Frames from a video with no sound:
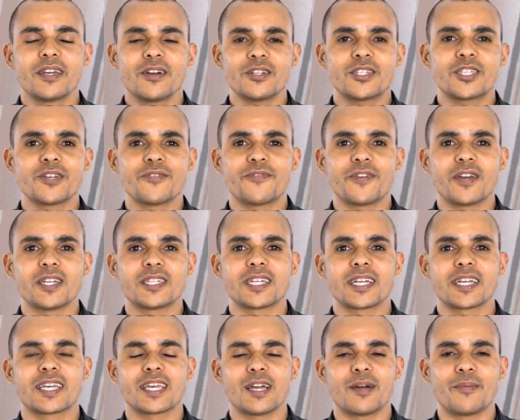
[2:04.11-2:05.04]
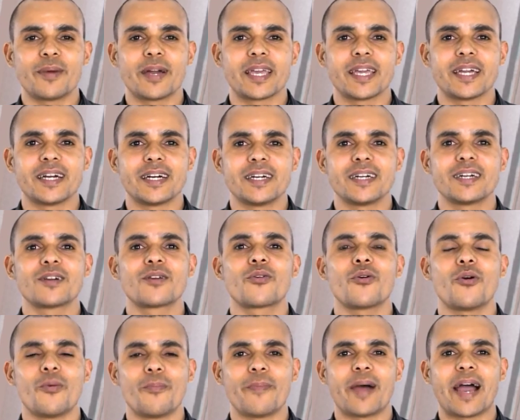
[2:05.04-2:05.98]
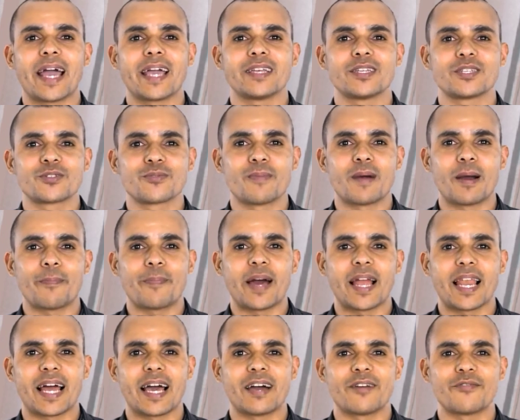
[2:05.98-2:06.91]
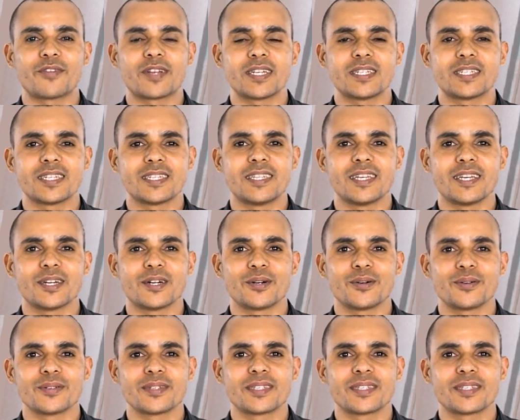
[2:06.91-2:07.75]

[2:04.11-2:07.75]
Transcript: Eu te vejo aqui amanhã com mais uma palavra de Deus.